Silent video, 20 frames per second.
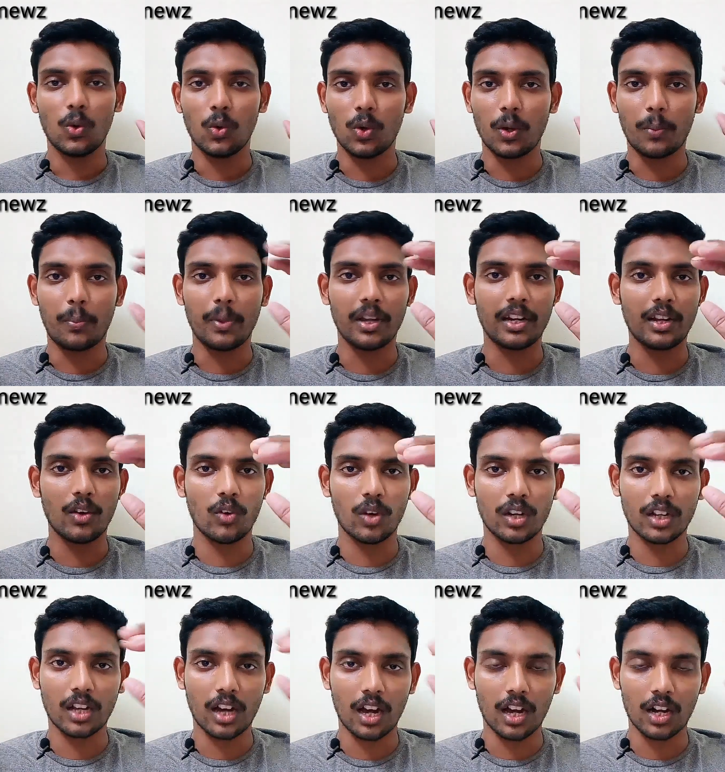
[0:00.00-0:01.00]
ஒரு பெரிய
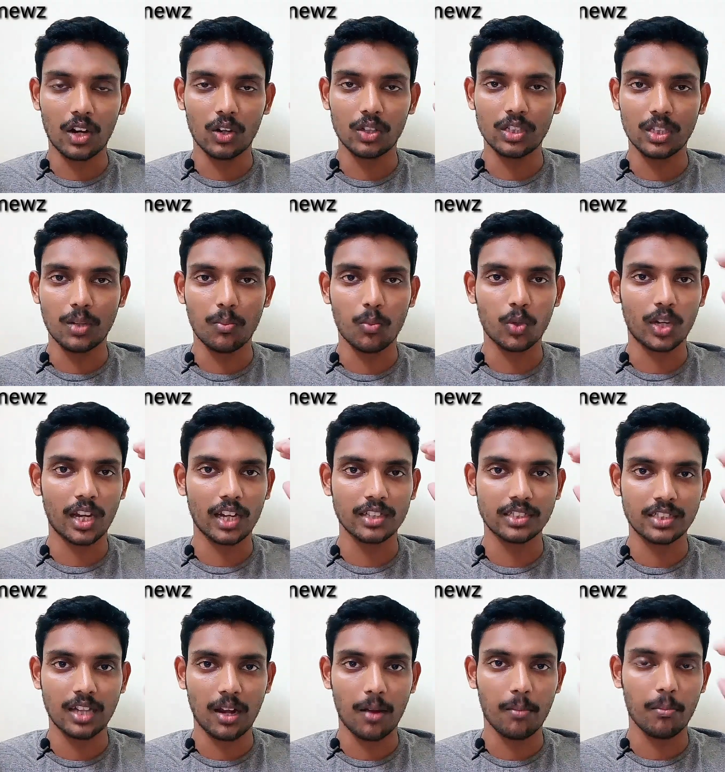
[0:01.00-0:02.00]
ஒரு காரணம் இந்த
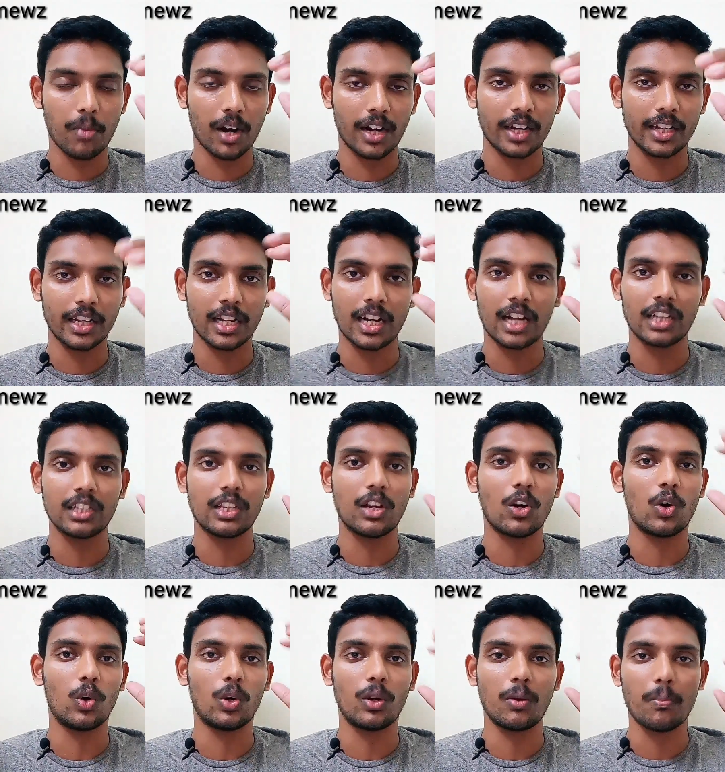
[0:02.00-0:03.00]
முகேஷ் அம்பானிங்கிற அந்த
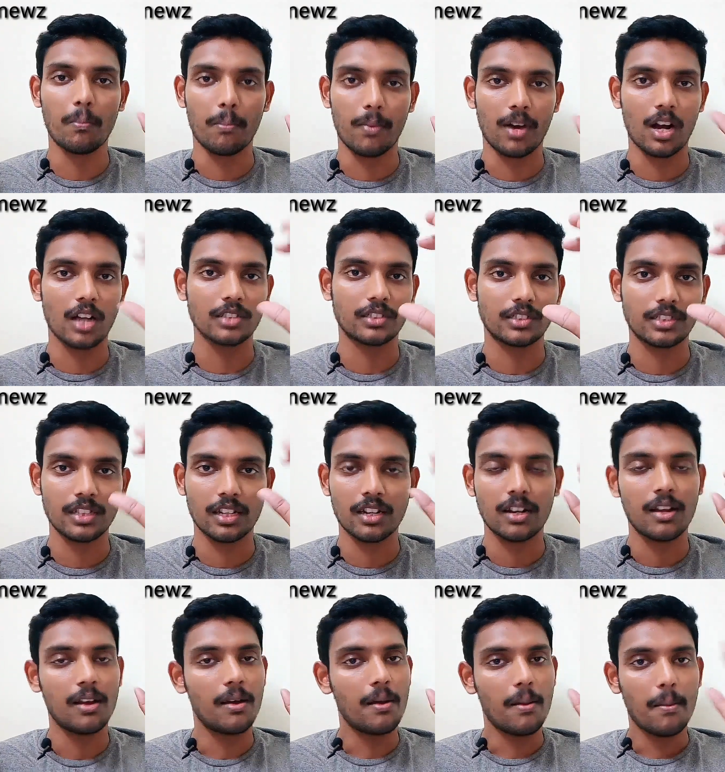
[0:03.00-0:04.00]
ஒரு
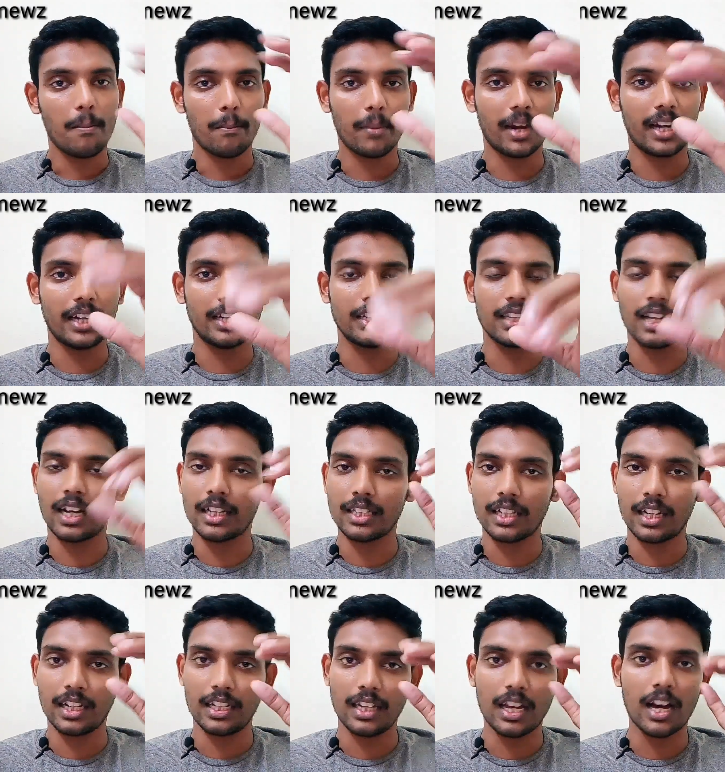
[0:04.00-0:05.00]
மாஸ்டர் மைண்டு தான்
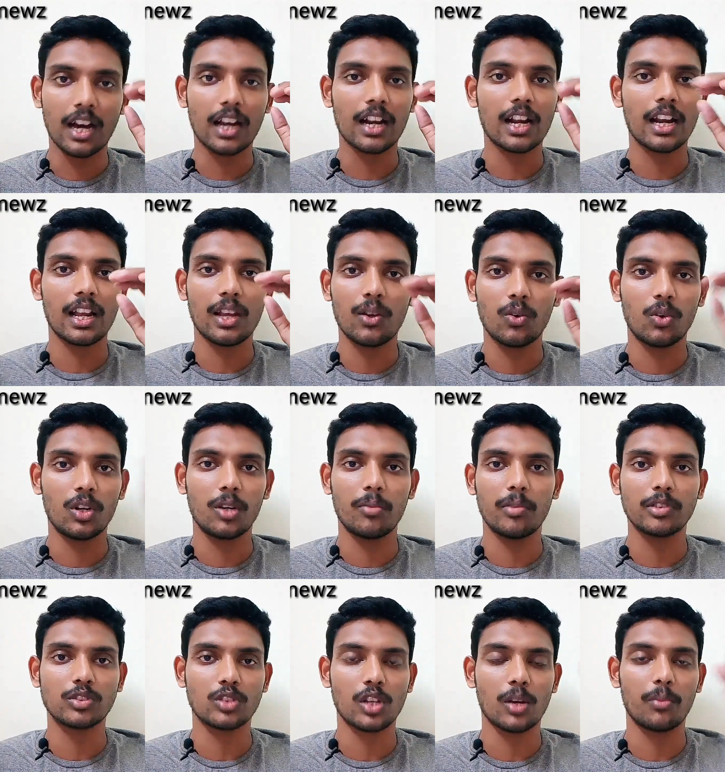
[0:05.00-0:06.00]
அதை யாராலையும்
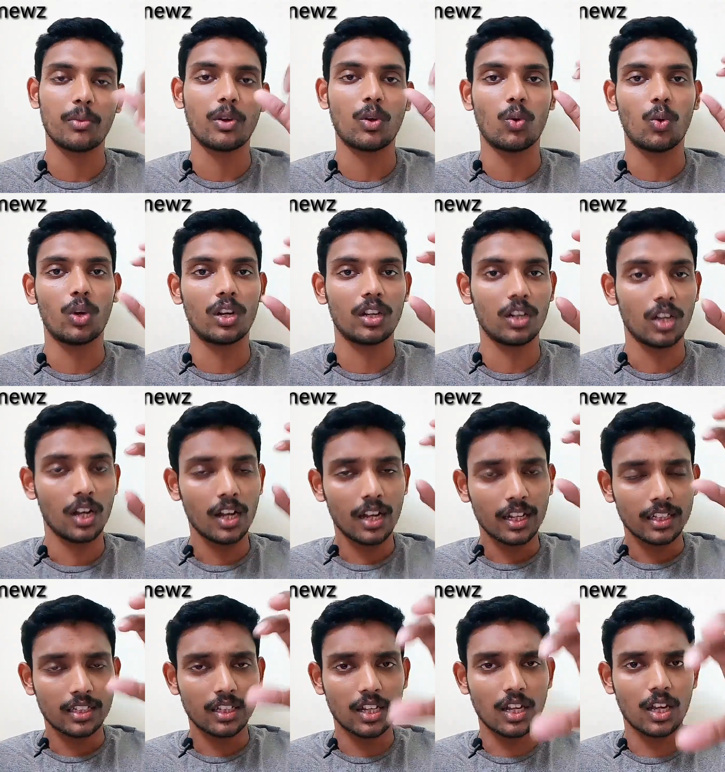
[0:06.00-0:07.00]
ஒன்றுமே சொல்ல முடியும் ஒரு
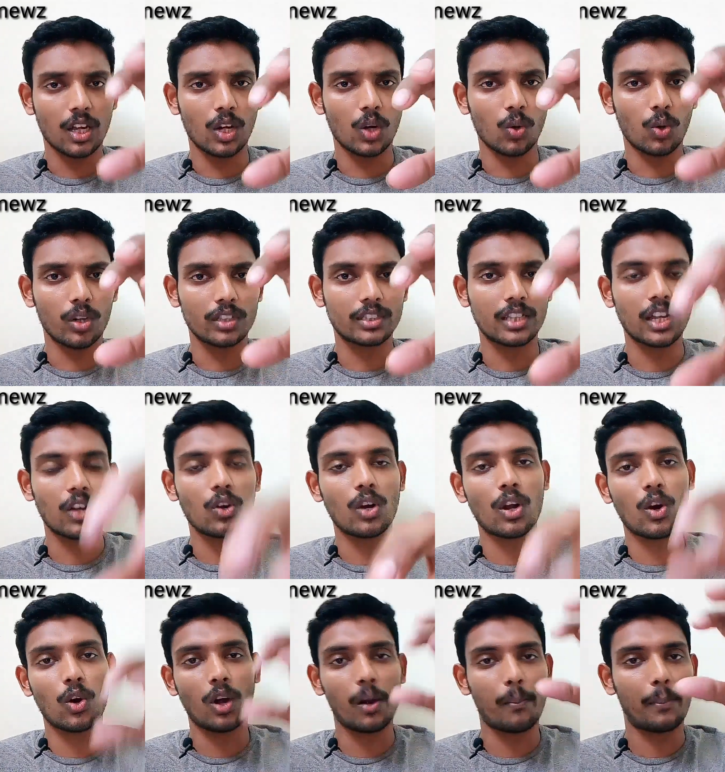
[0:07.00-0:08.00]
ஒரு
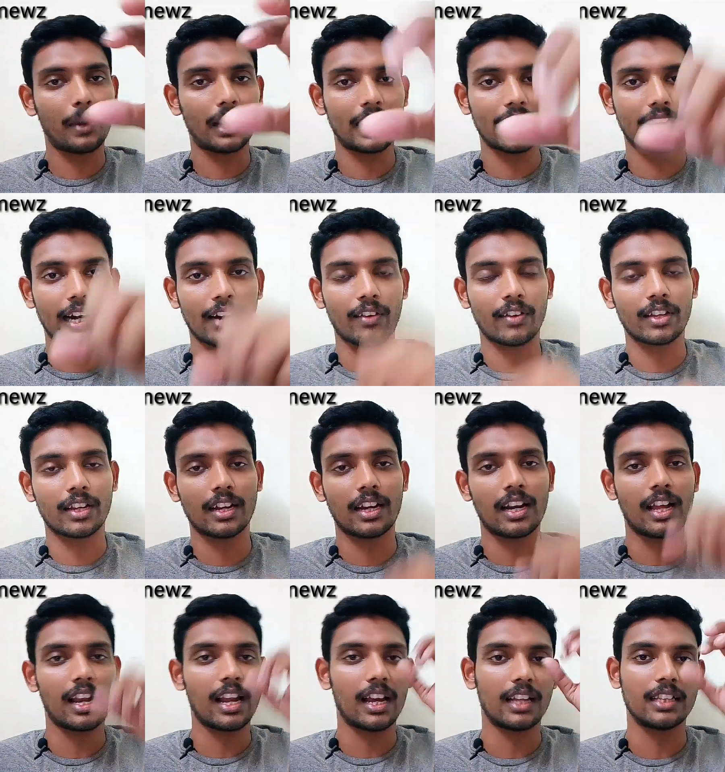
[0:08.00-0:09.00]
தெருவில் ஒரு பெட்டிக்கடை
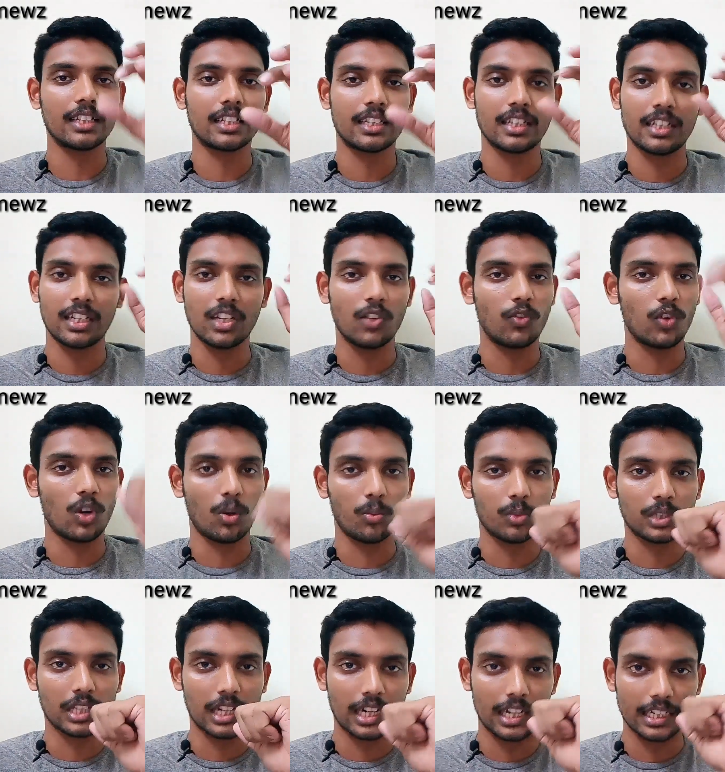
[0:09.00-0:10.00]
வைக்கணுனால அதுக்கு எவ்வளோ
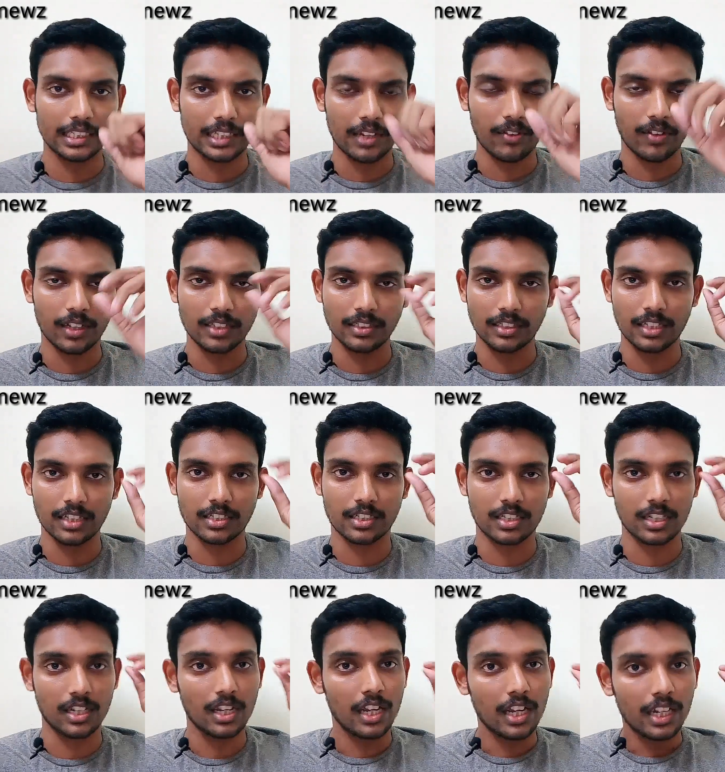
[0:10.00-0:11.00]
முதலீடு தேவை
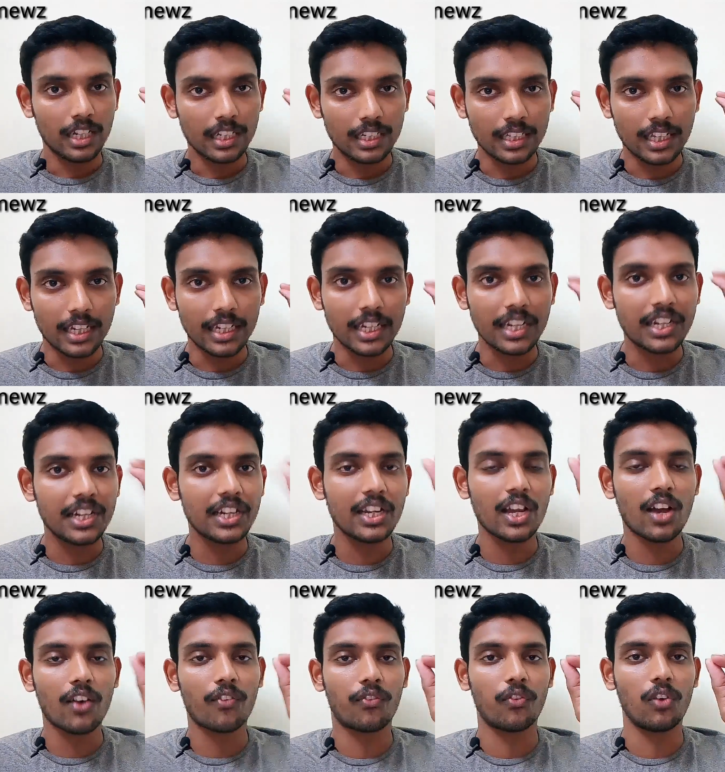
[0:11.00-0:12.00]
ஜஸ்ட் இந்த
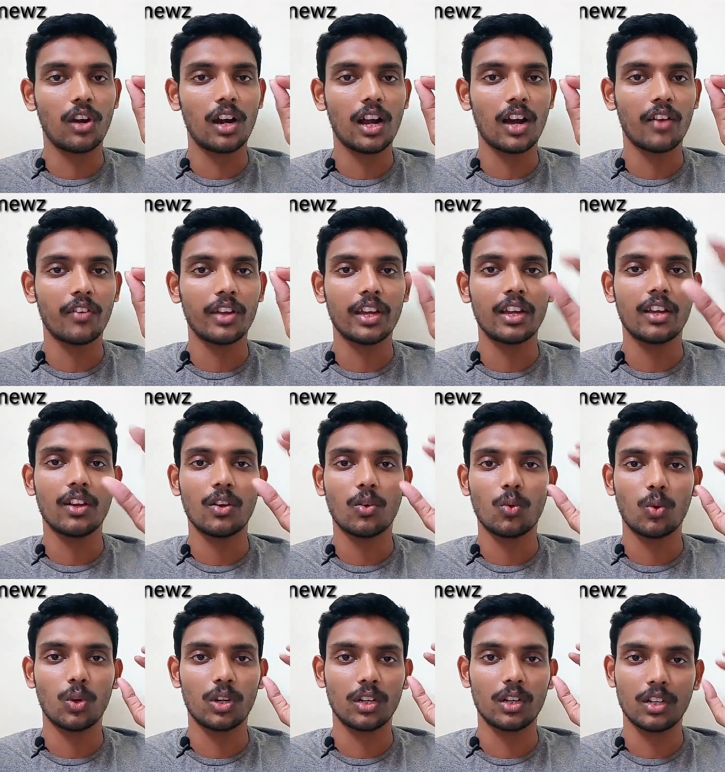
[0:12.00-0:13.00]
இந்தியா ஃபுல்லாகவே
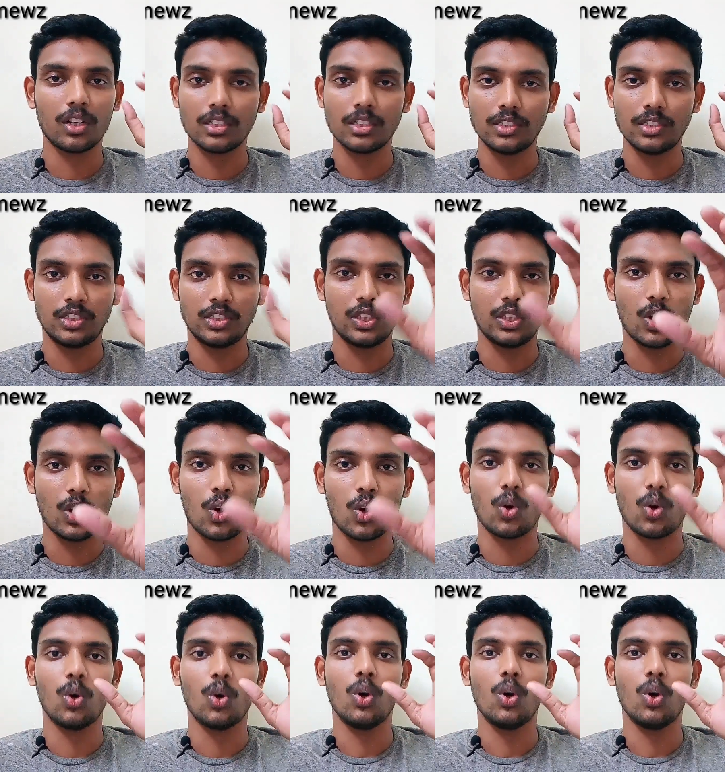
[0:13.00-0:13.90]
ஒரு ஜியோ